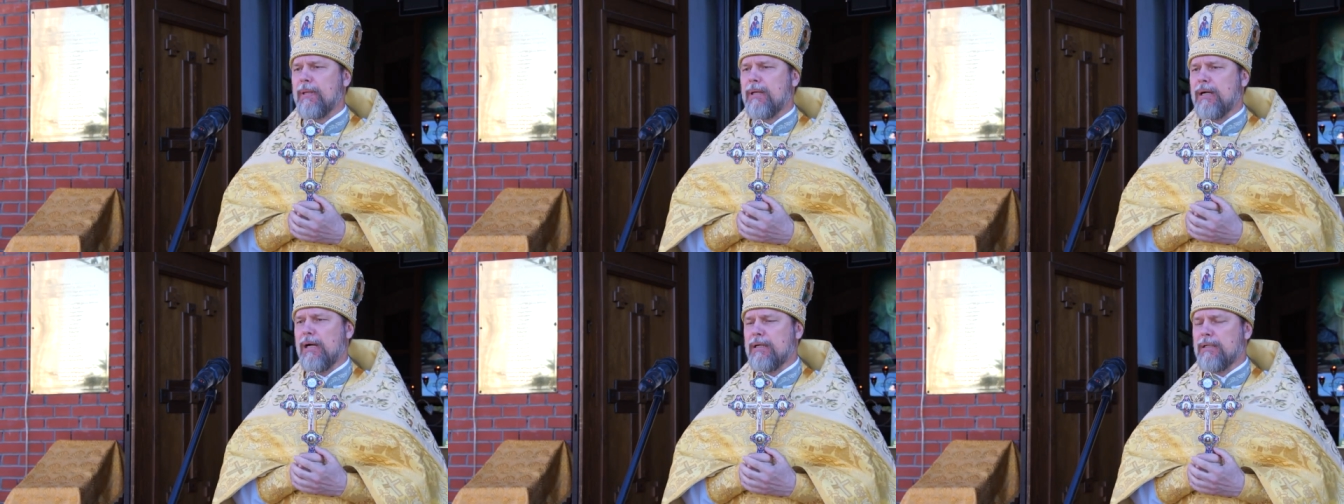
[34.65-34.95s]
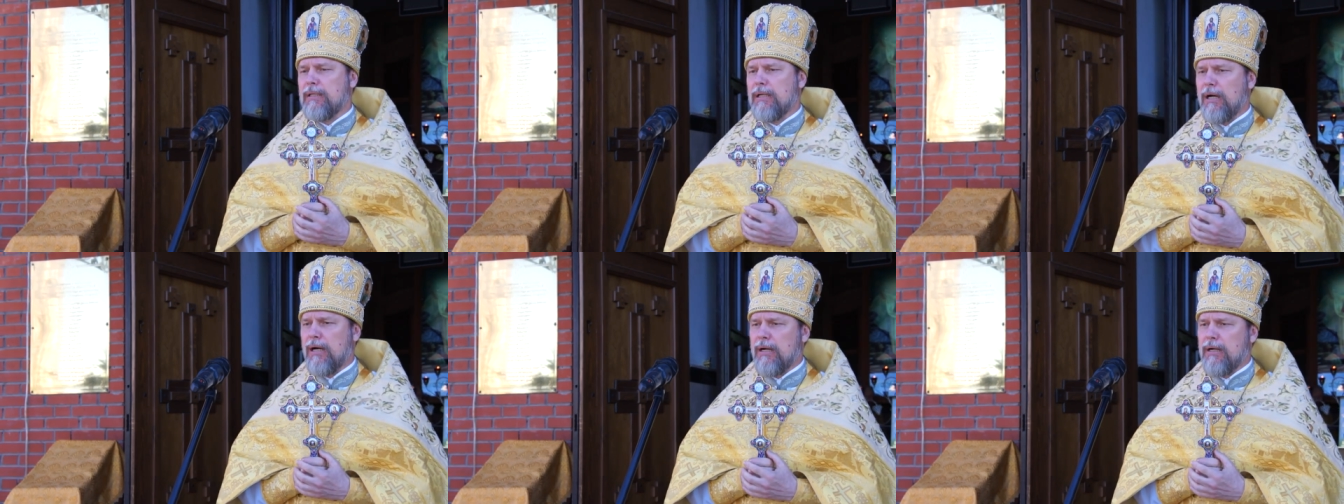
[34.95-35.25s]

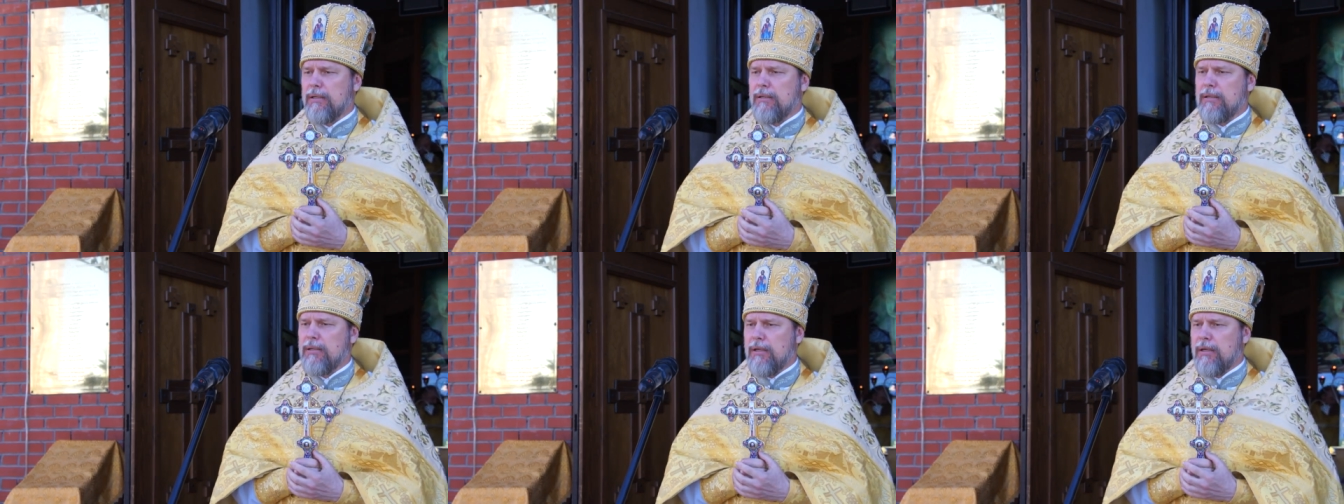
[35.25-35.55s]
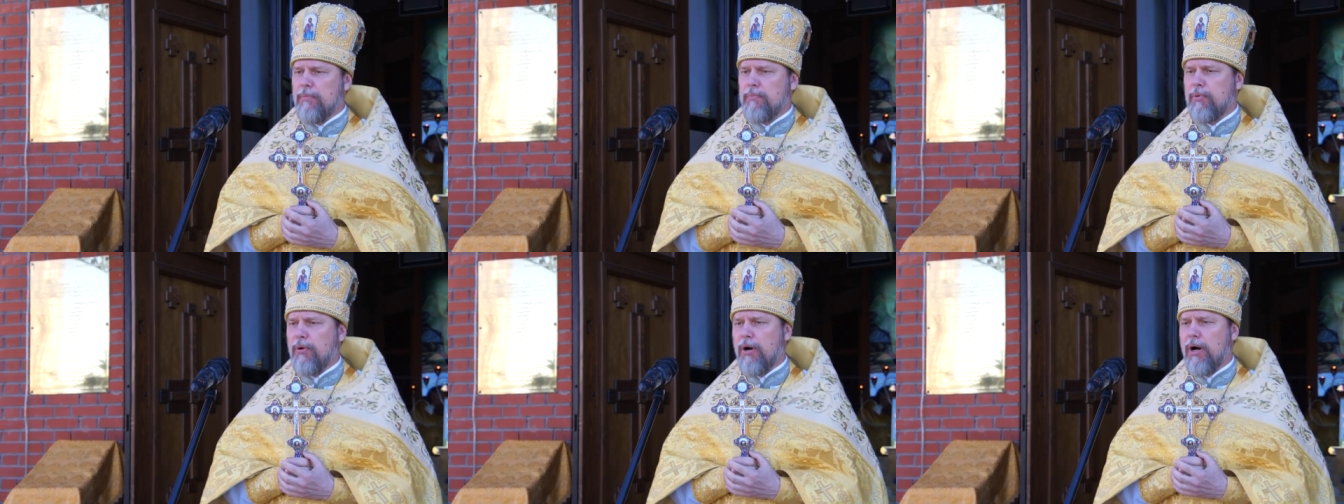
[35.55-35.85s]
когда
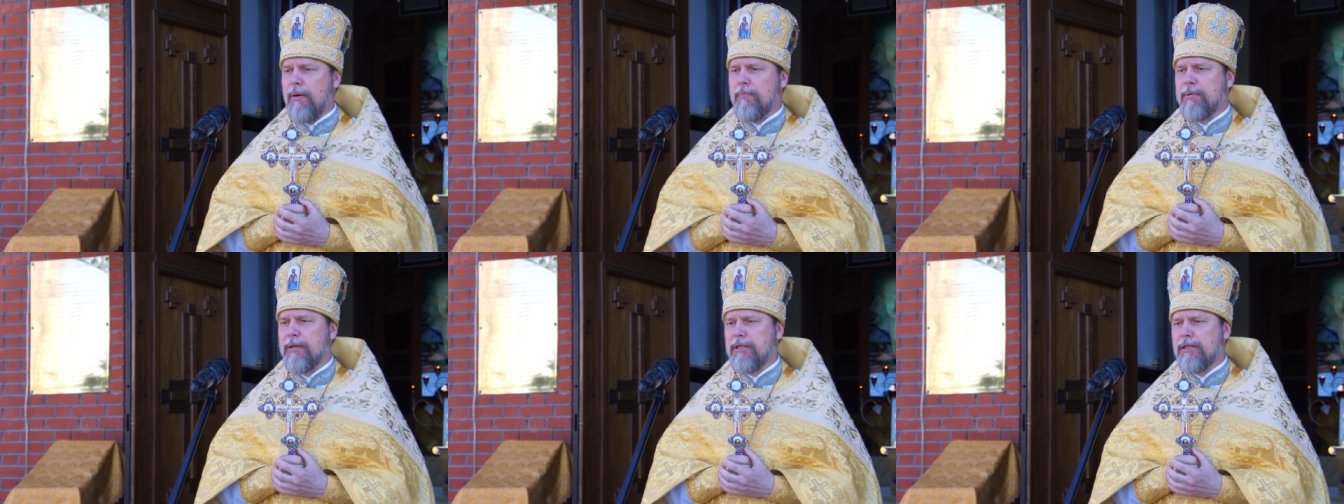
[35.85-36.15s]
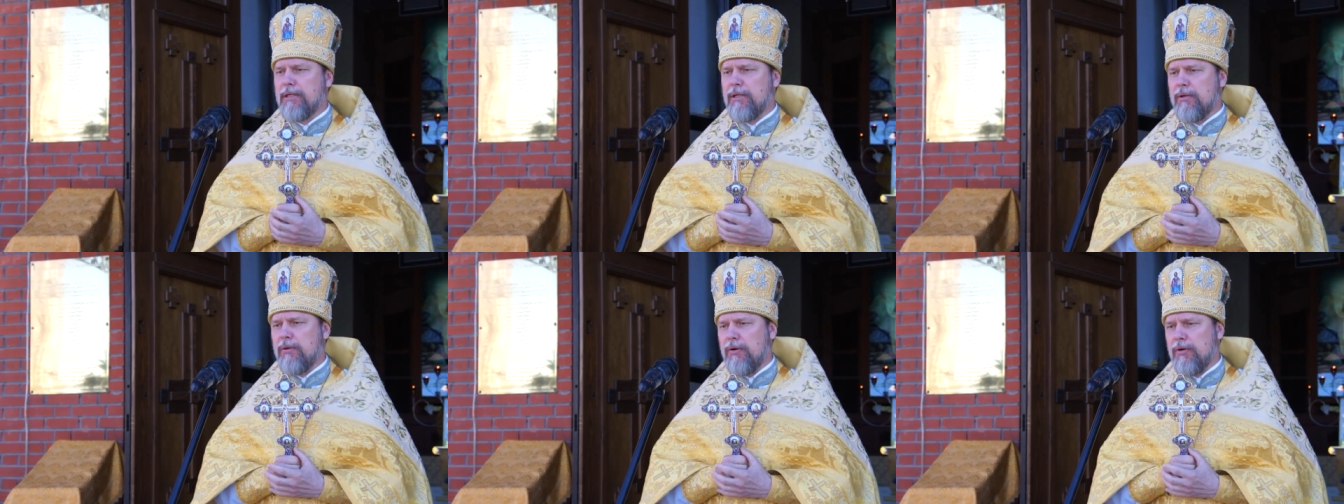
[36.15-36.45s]
по
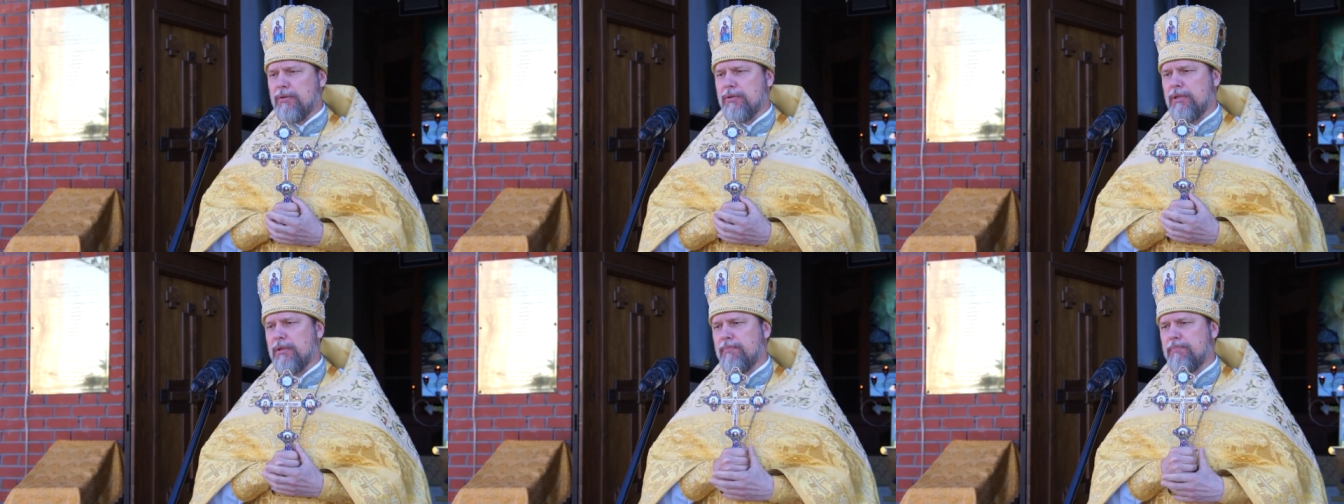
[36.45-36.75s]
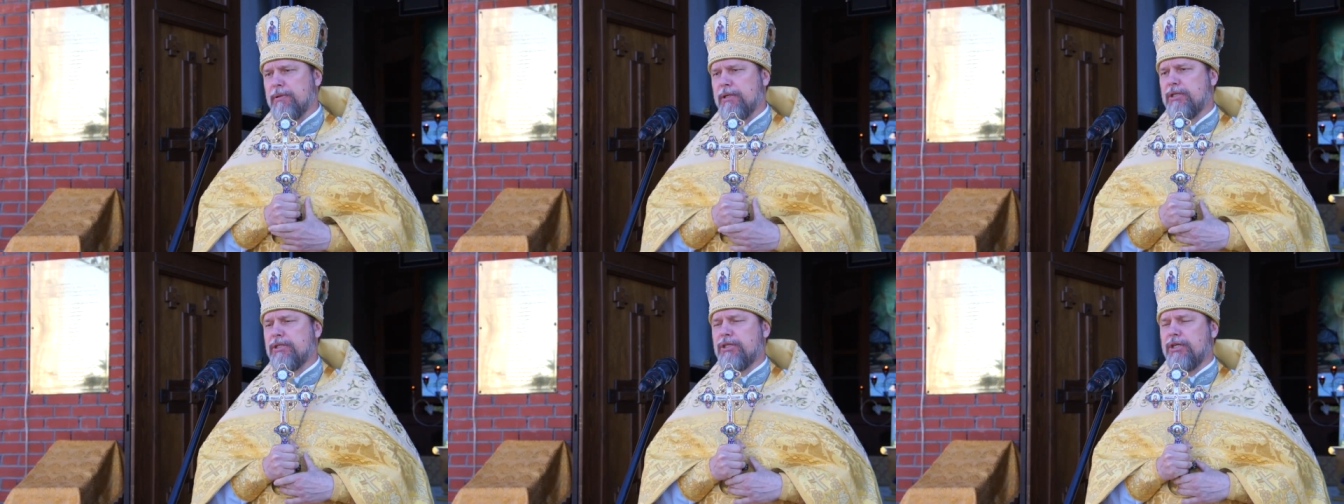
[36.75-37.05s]
определенным
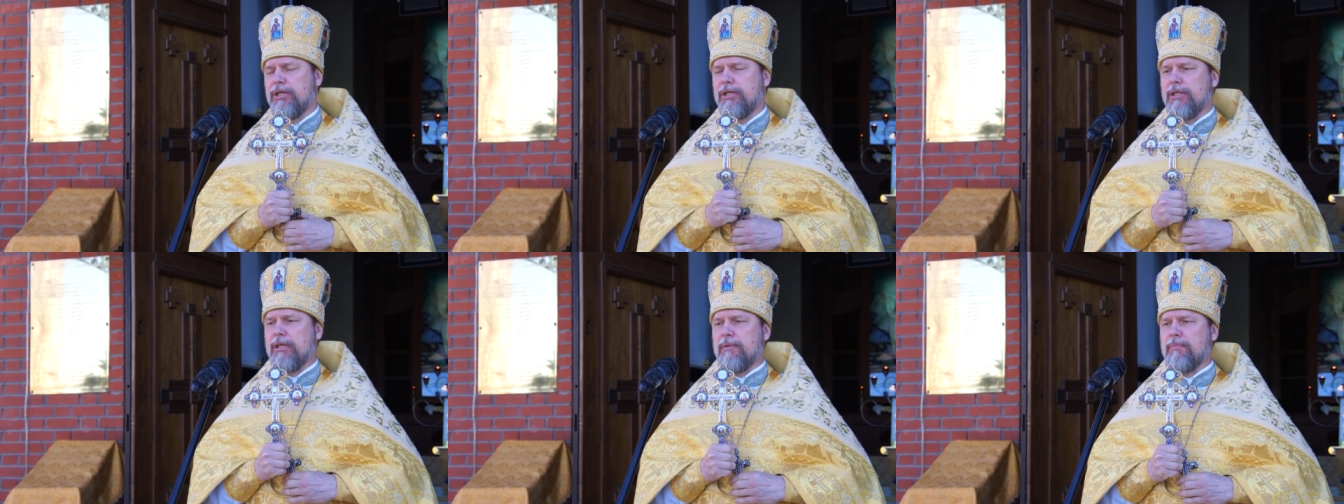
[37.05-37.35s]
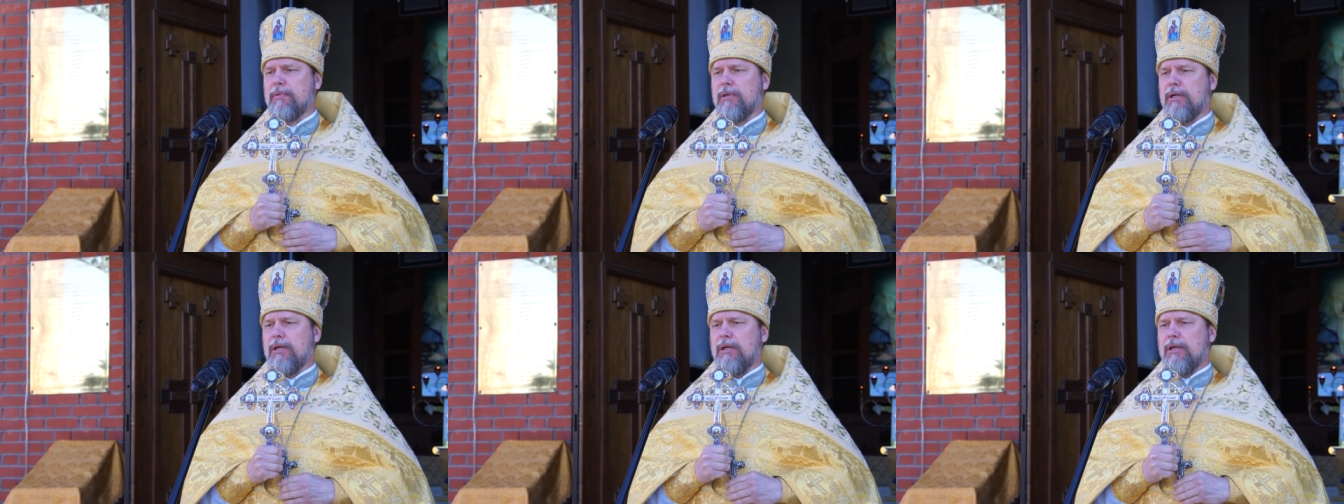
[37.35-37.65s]

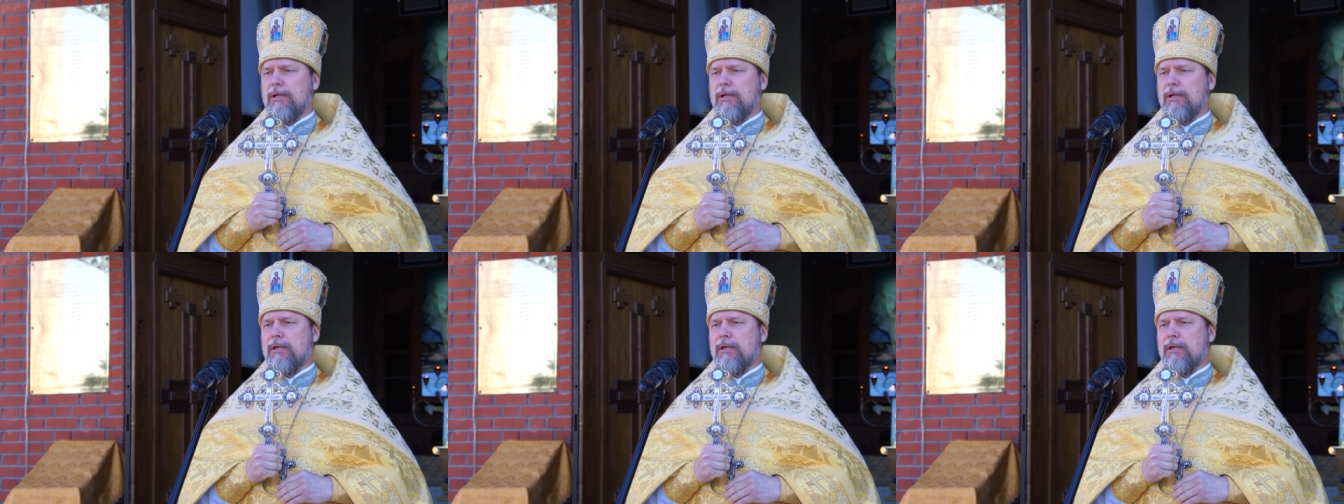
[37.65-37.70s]
причинам